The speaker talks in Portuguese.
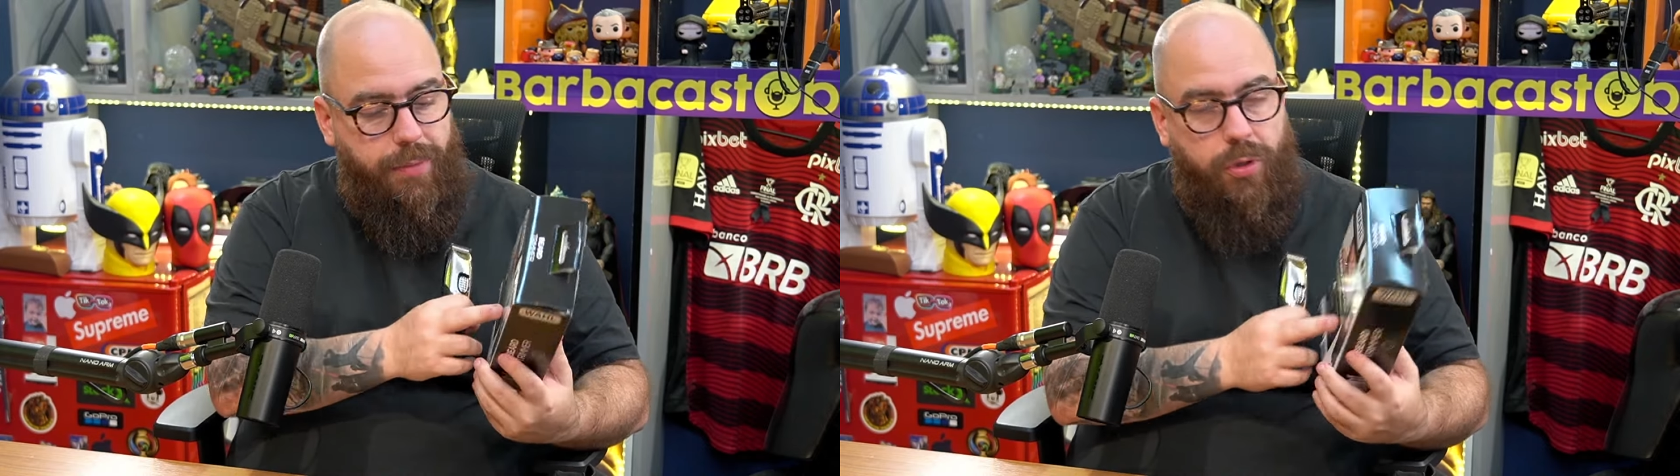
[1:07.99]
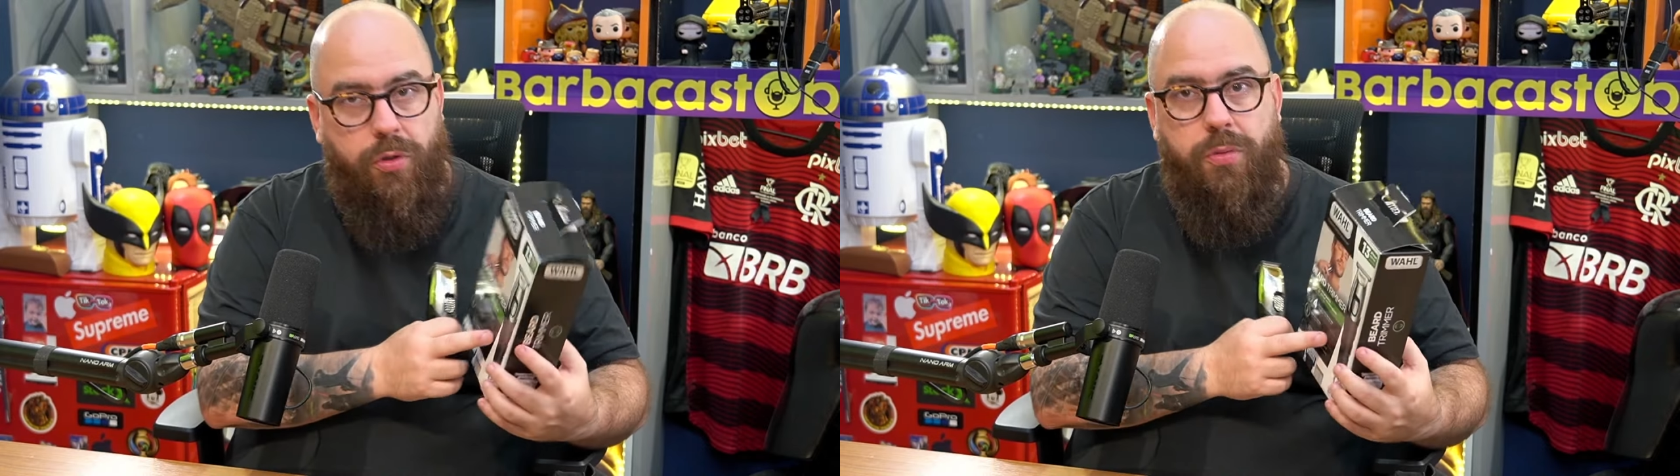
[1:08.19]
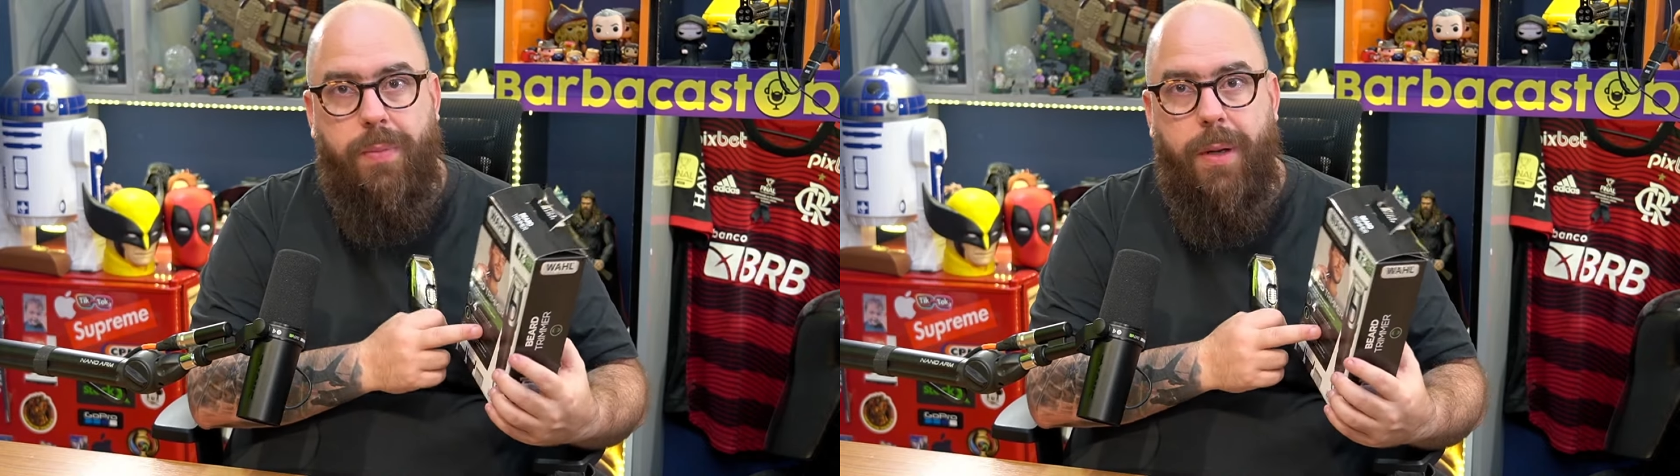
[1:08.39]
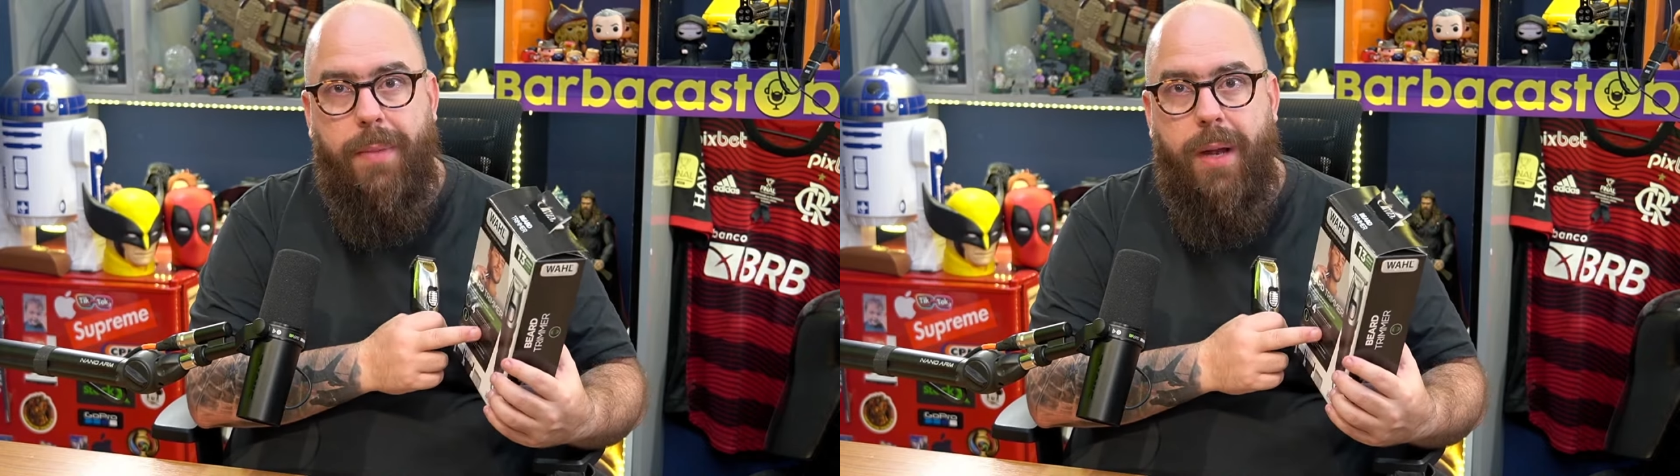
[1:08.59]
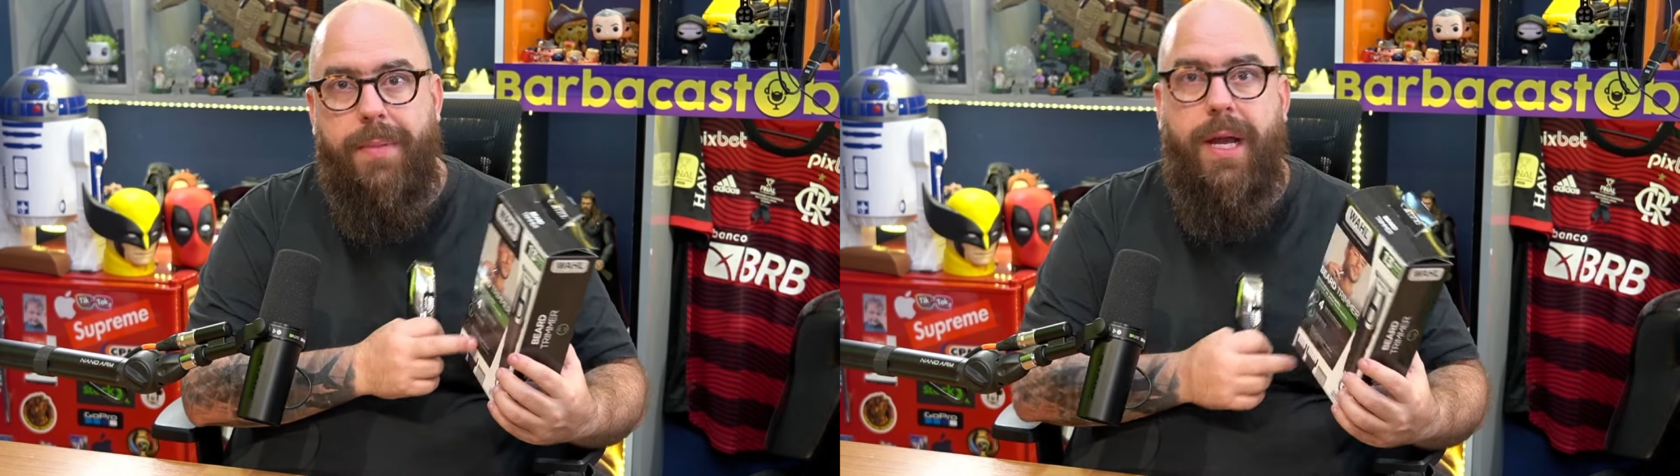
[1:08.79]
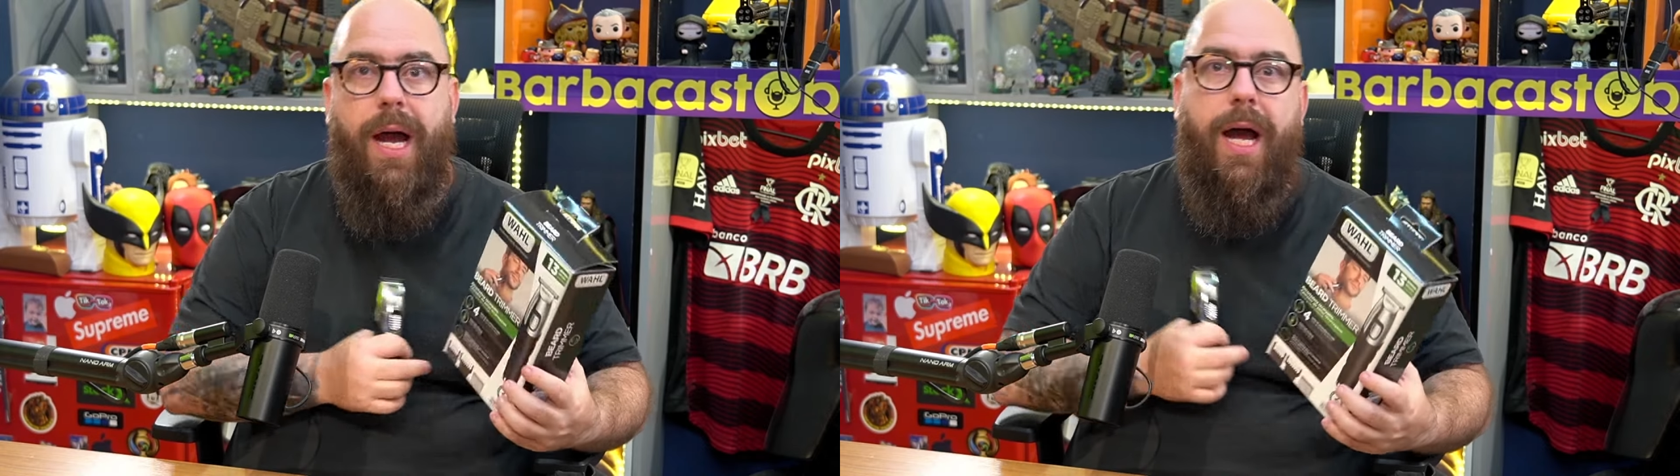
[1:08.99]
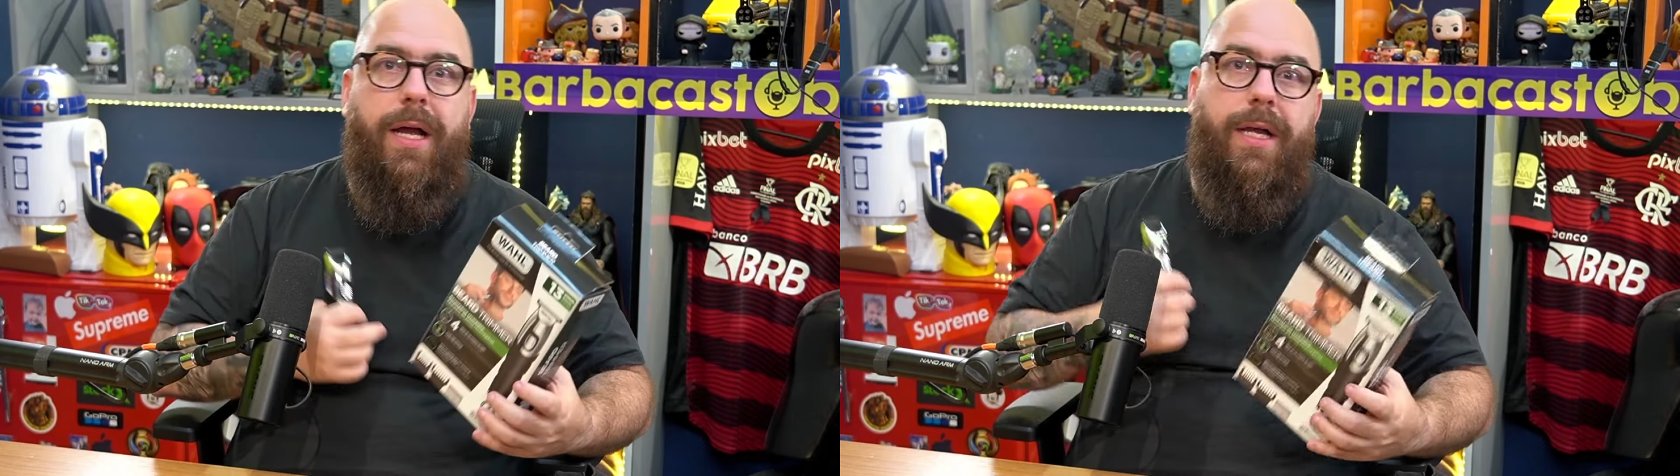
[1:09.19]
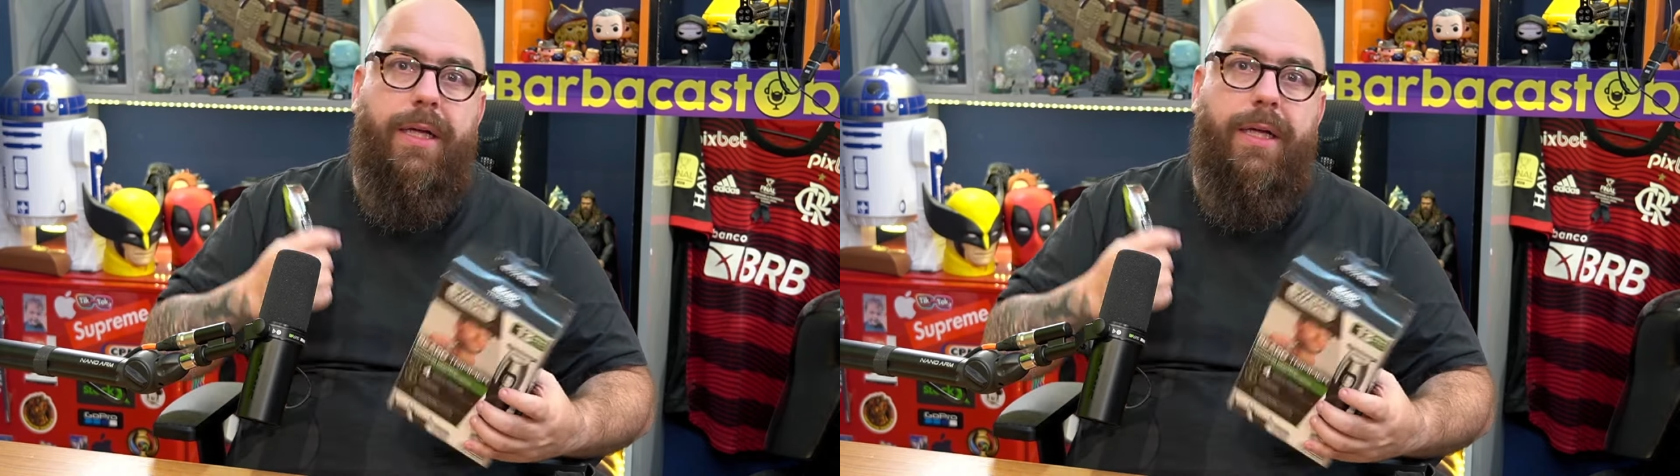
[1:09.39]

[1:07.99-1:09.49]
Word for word: produto para barbear,